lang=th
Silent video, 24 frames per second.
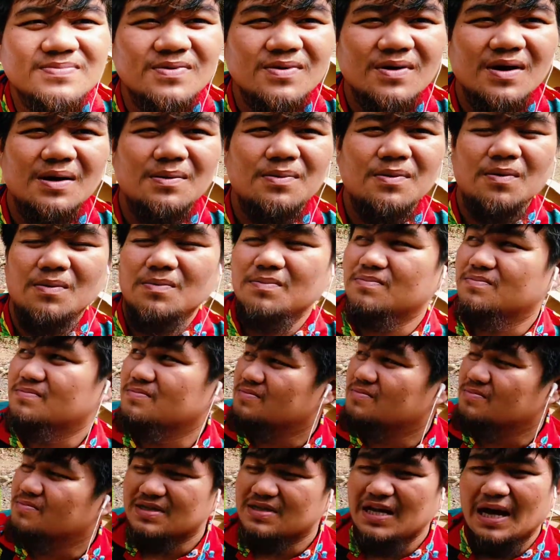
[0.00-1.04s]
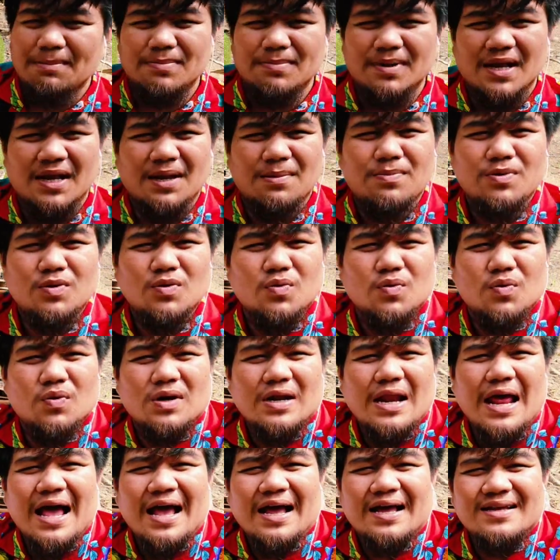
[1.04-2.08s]
ว่าผมทำคลิปอยู่ก
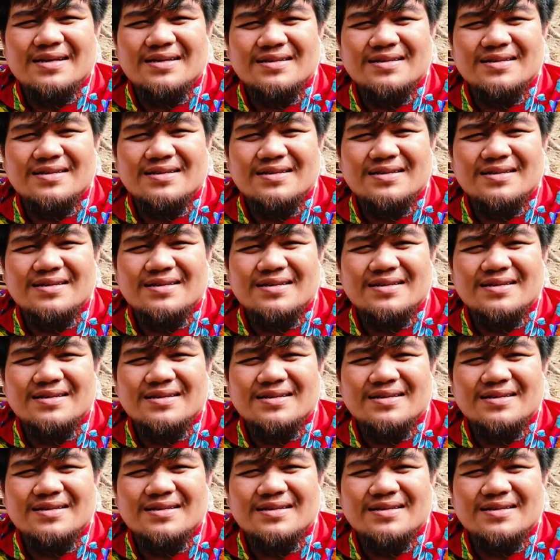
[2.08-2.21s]
ลาง